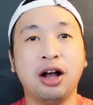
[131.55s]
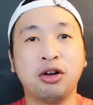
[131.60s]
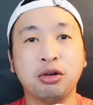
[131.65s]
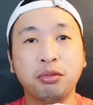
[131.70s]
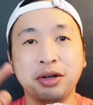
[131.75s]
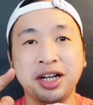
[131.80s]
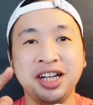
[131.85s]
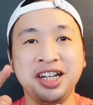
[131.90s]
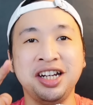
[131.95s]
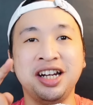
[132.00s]

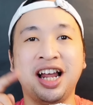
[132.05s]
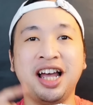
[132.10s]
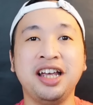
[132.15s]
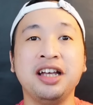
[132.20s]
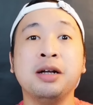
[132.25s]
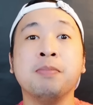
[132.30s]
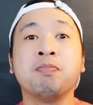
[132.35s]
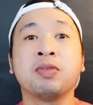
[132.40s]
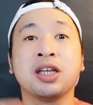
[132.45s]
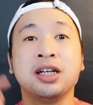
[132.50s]
Aku beri
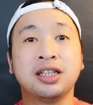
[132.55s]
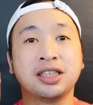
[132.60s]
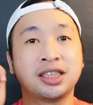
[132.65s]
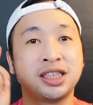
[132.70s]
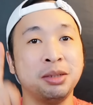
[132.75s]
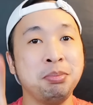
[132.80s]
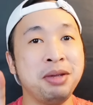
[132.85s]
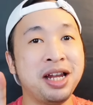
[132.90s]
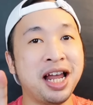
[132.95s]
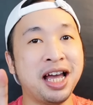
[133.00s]
nilai
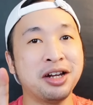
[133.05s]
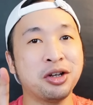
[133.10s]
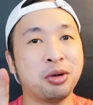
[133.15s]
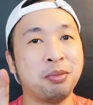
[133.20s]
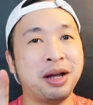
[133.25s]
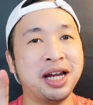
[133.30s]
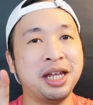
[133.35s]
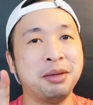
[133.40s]
9,5.